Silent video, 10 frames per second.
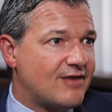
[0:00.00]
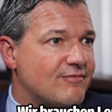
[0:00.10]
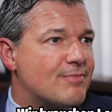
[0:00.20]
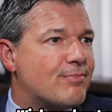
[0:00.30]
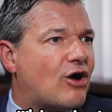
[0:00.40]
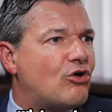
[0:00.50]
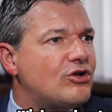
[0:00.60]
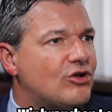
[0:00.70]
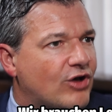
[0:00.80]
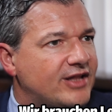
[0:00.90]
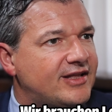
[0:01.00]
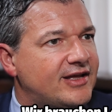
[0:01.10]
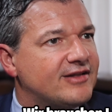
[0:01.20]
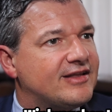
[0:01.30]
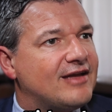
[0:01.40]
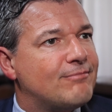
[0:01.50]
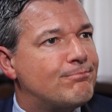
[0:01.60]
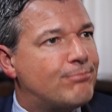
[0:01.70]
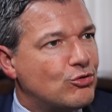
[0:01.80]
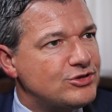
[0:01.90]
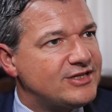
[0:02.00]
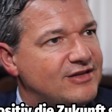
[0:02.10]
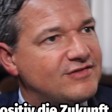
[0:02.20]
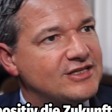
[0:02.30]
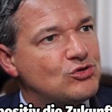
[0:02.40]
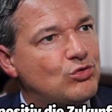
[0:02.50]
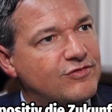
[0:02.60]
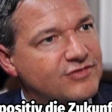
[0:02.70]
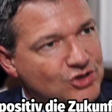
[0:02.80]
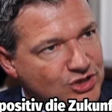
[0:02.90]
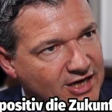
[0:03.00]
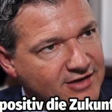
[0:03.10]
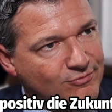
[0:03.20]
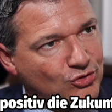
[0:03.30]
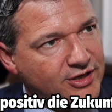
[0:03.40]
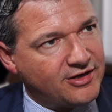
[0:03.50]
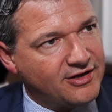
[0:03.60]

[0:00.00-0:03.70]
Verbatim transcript: Wir brauchen Leute, die positiv die Zukunft gestalten wollen.